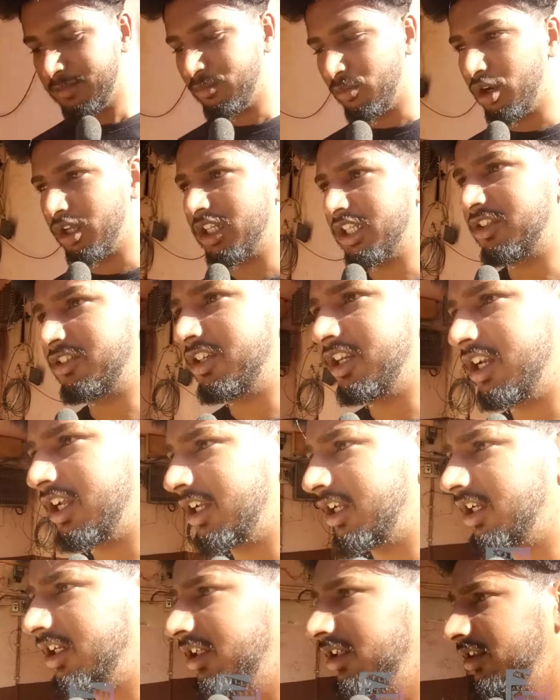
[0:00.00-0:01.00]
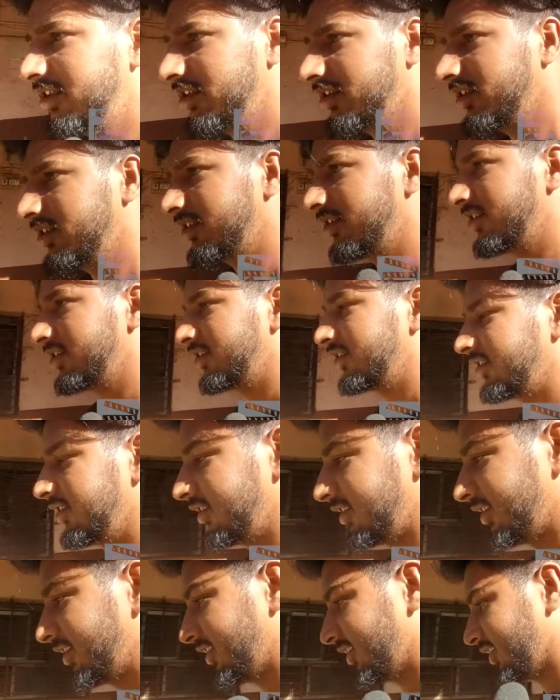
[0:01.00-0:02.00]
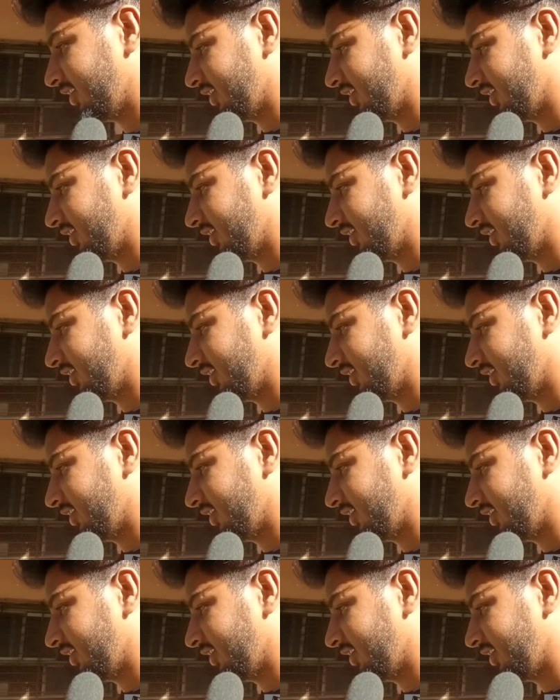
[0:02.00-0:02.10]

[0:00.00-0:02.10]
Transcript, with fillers: बहुत अच्छी लगी क्या बताओगे मूवी के